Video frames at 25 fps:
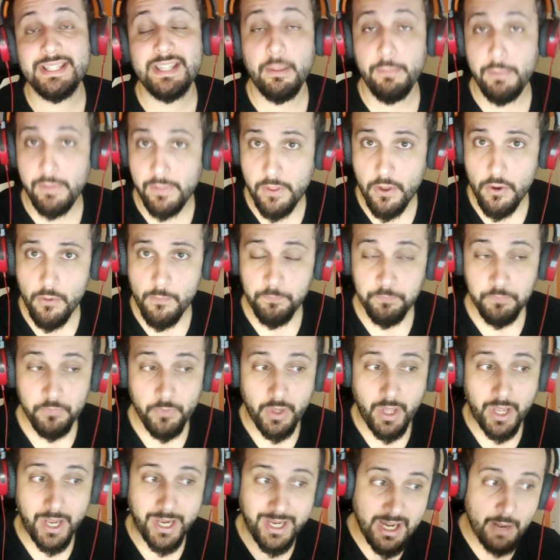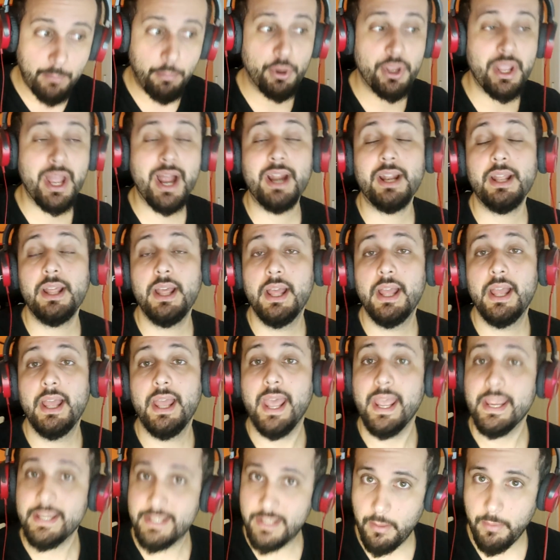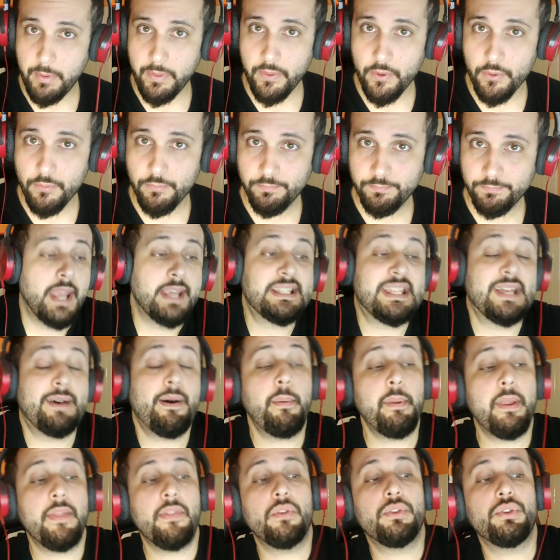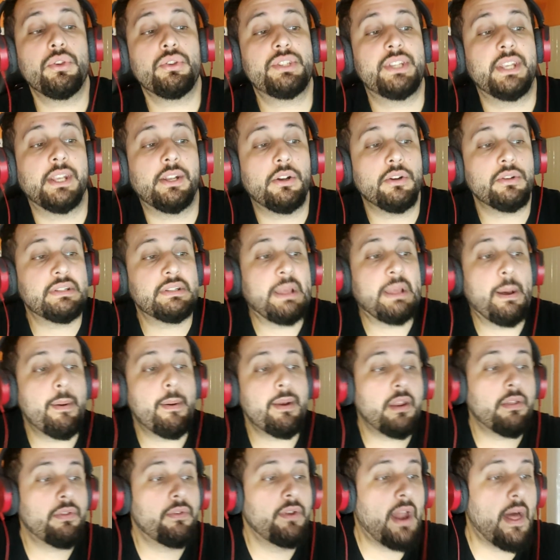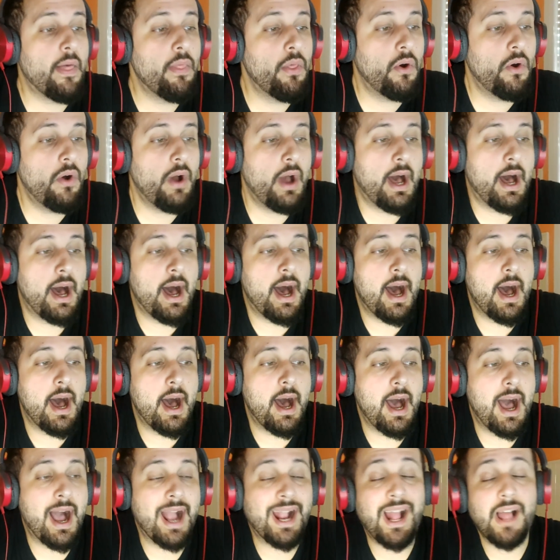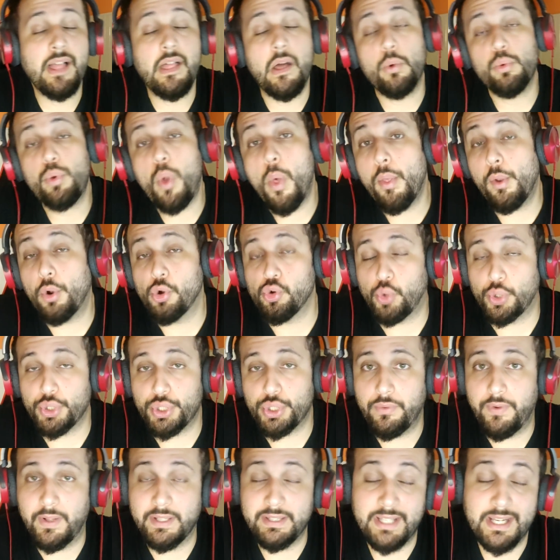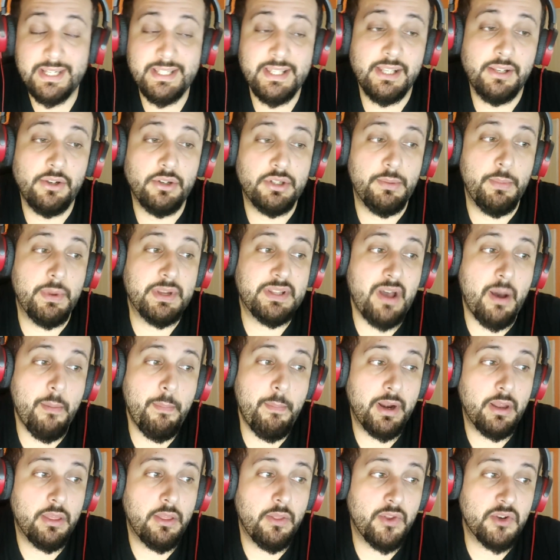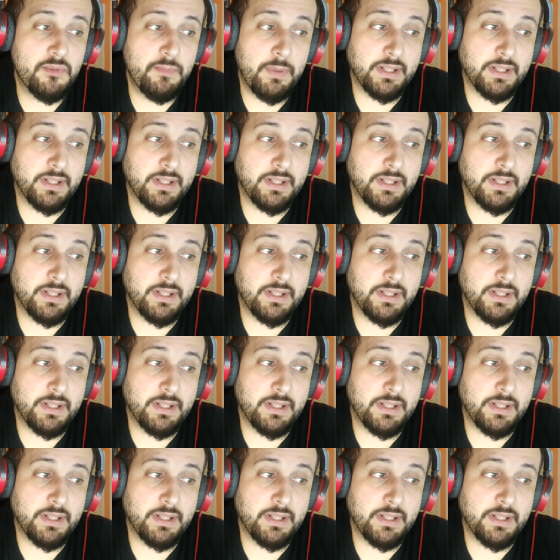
este vídeo, ir a apoyar este vídeo. Estaba viendo yo, chicos, estaba reaccionando a, cada uno de los otros fantásticos y me estaban pareciendo